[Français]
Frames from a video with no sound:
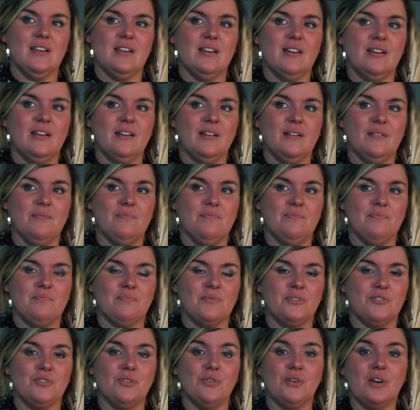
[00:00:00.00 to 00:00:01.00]

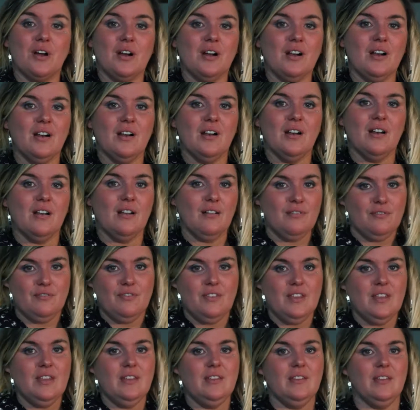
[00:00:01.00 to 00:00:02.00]
donc quand
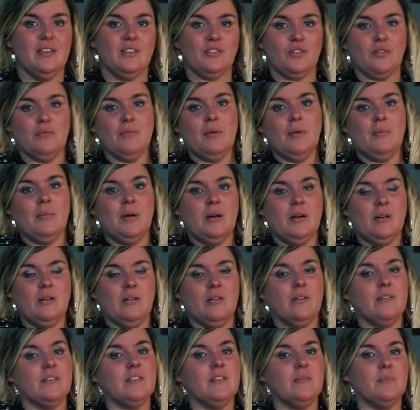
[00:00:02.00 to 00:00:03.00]
l'envie d'être
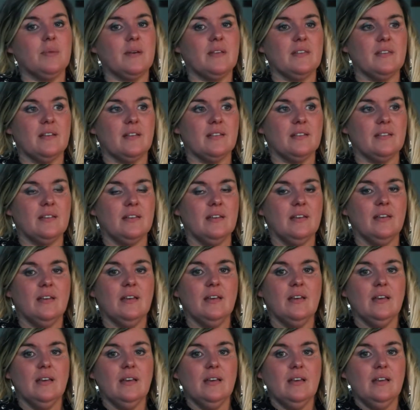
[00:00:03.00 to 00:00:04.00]
maman s'est présentée,
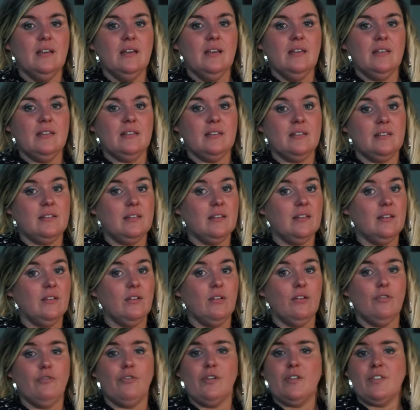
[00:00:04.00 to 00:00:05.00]

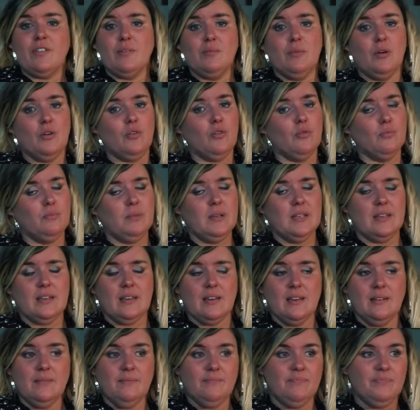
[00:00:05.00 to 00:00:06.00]
c'était forcément
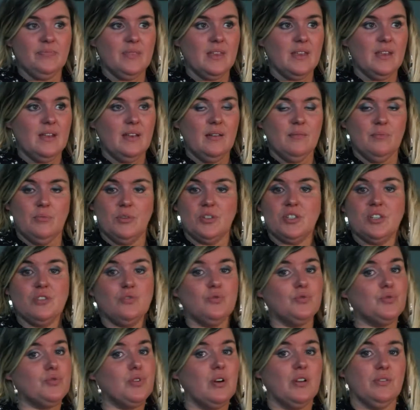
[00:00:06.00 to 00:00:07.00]
compliqué. Moi j'ai
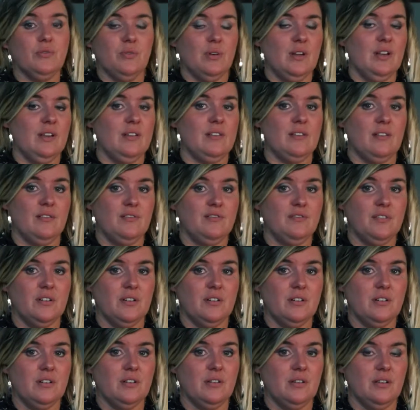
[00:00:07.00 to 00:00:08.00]
toujours adoré les
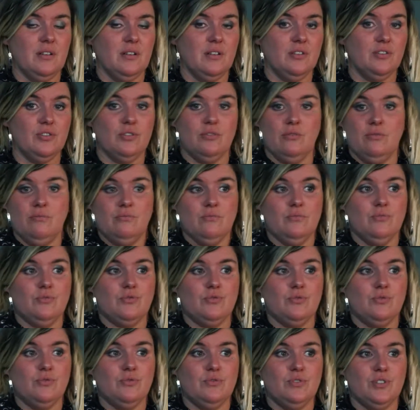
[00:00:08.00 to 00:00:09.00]
enfants et
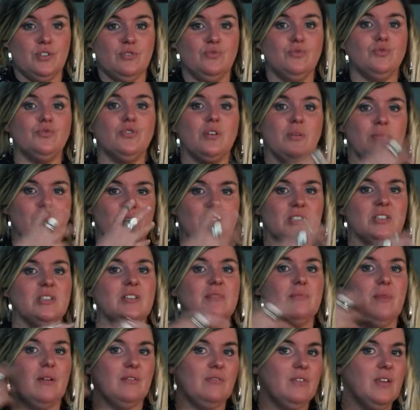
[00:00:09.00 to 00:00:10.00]
j'ai toujours
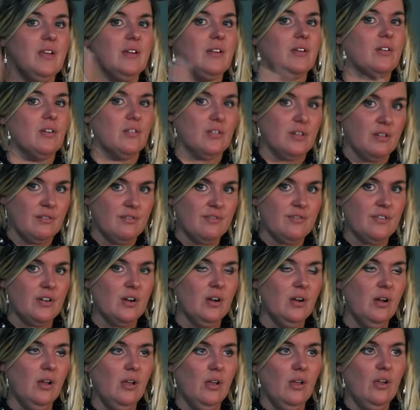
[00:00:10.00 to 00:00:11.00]
imaginé ma vie avec un
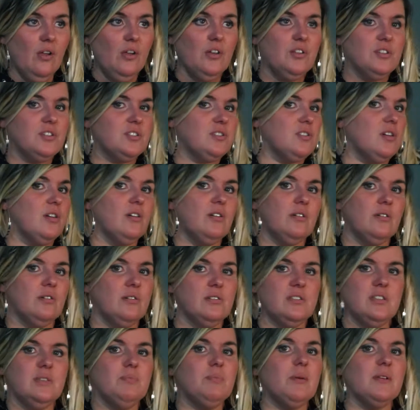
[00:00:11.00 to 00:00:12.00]
enfant
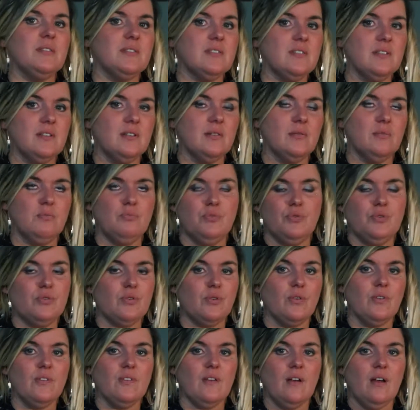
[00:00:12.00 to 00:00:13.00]
sans y penser plus
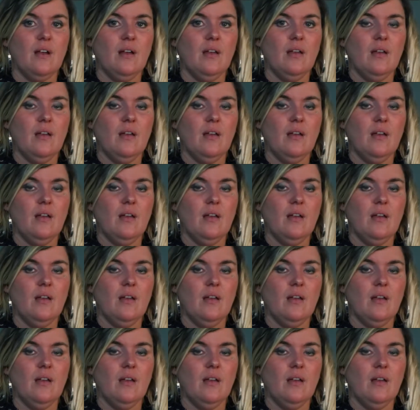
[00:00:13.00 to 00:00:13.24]
que ça.